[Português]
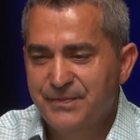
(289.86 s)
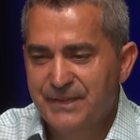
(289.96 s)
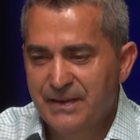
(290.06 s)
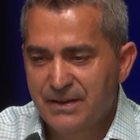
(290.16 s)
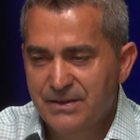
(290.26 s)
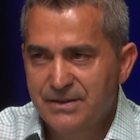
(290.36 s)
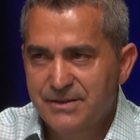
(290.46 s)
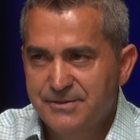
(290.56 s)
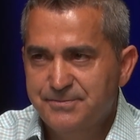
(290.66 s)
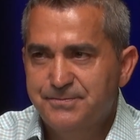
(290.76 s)
irmã
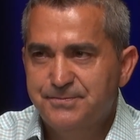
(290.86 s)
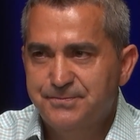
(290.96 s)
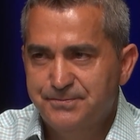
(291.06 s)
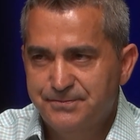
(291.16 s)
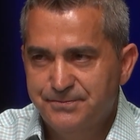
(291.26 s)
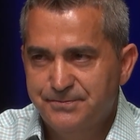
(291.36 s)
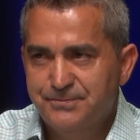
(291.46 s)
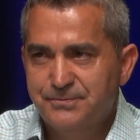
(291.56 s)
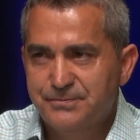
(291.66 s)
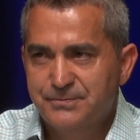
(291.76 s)
Vera
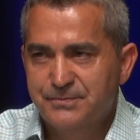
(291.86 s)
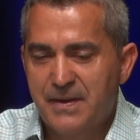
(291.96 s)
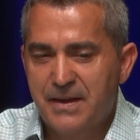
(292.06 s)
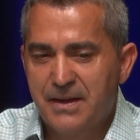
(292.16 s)
é essa.